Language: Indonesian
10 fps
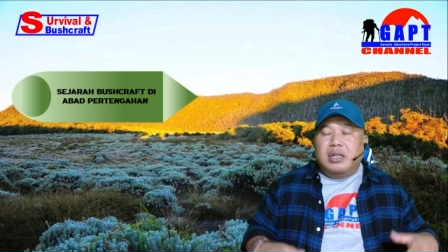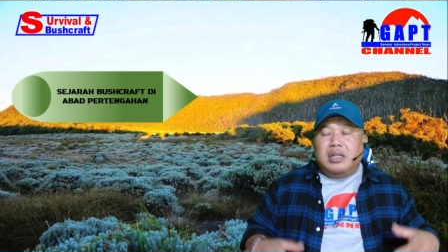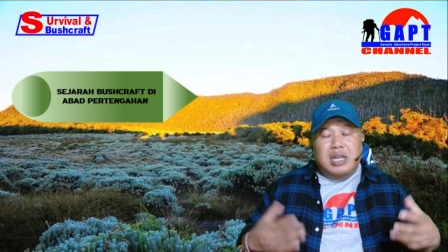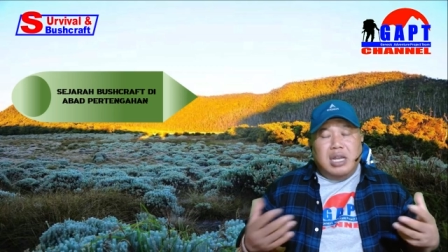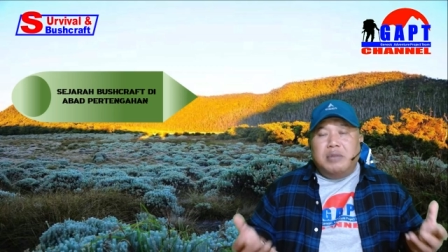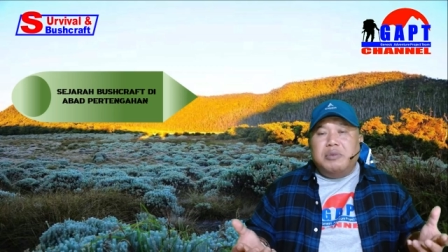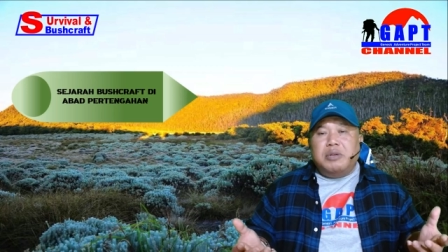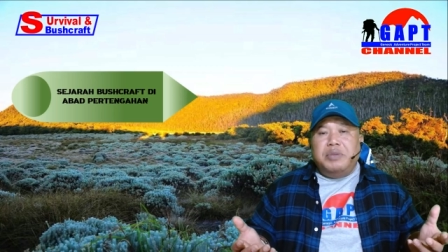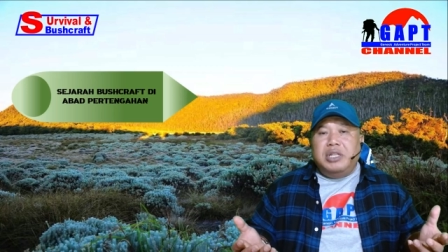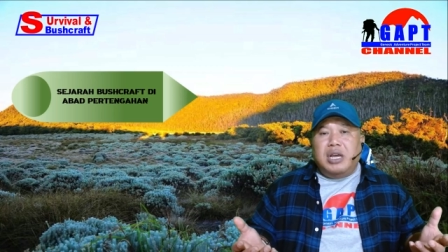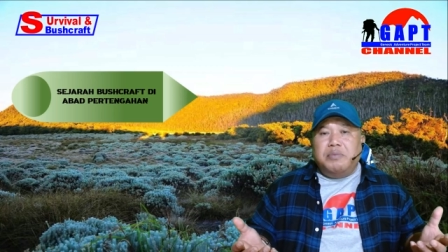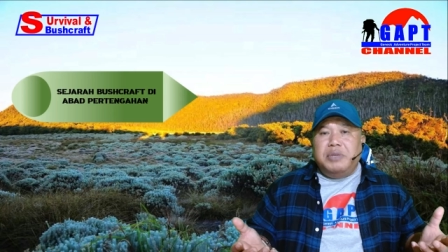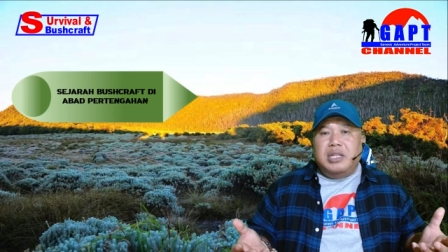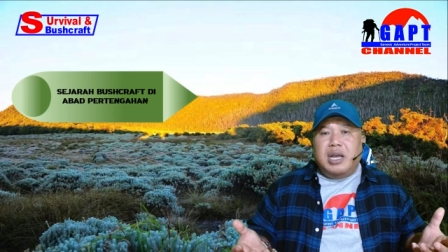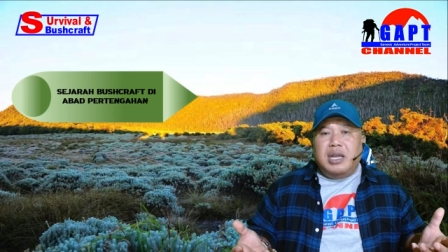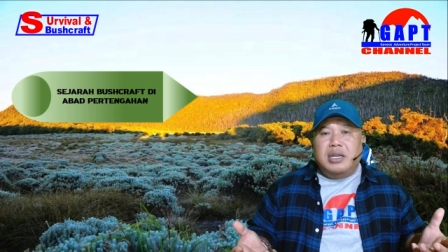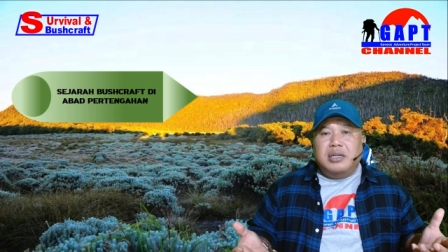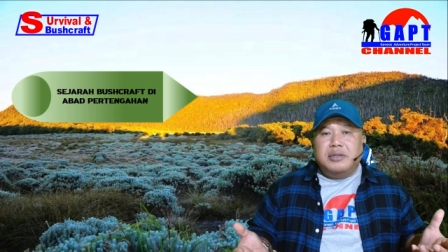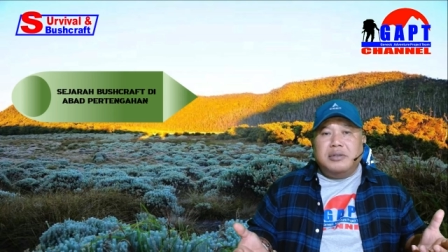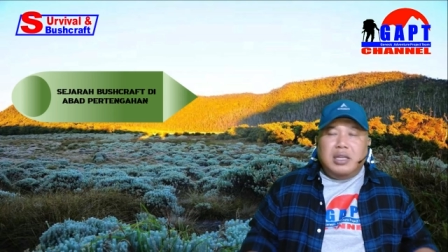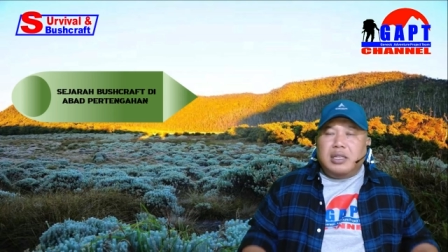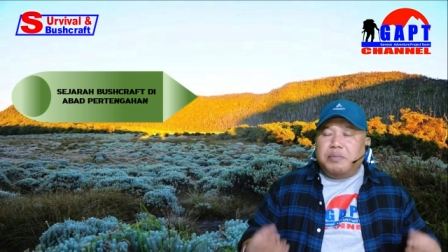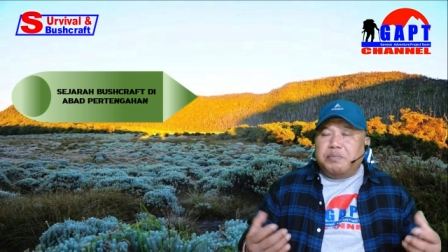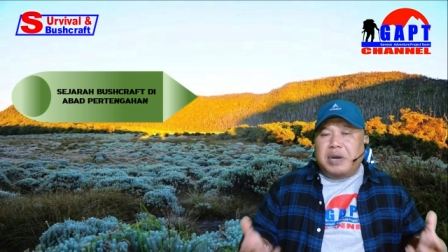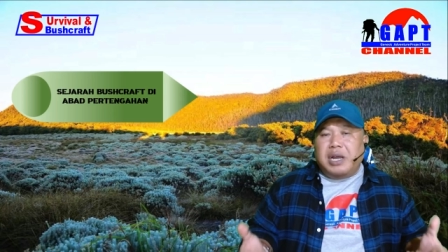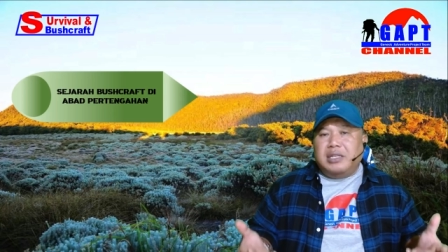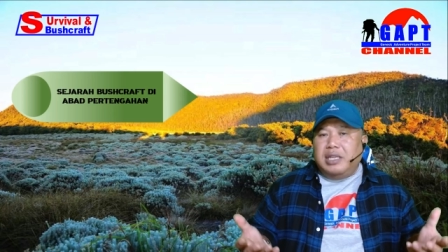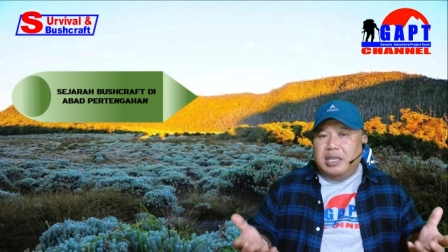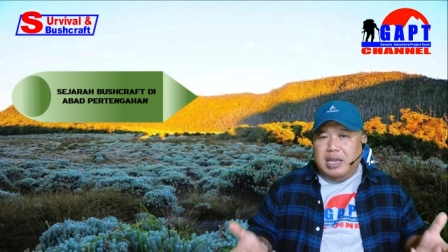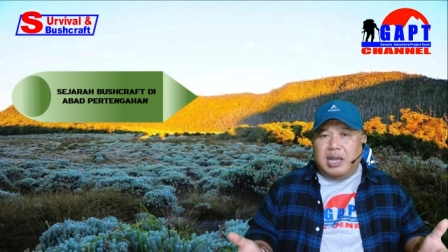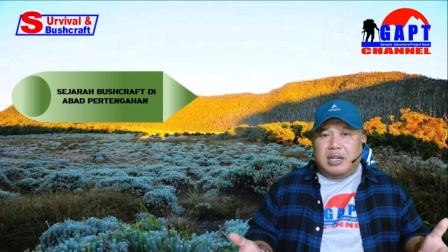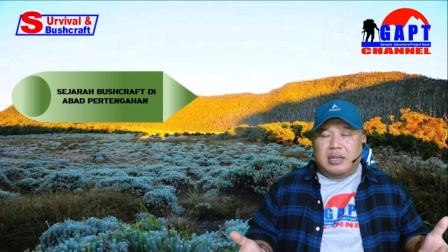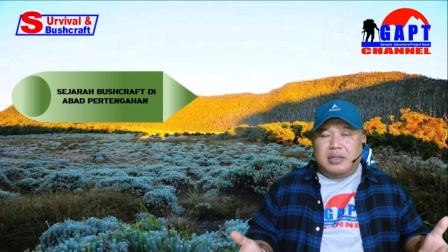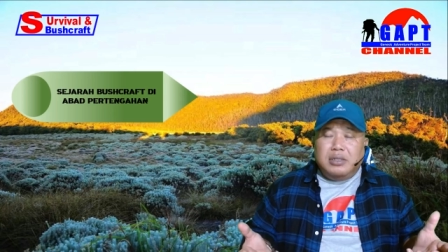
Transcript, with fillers: dari berpindah-pindah tempat tinggal.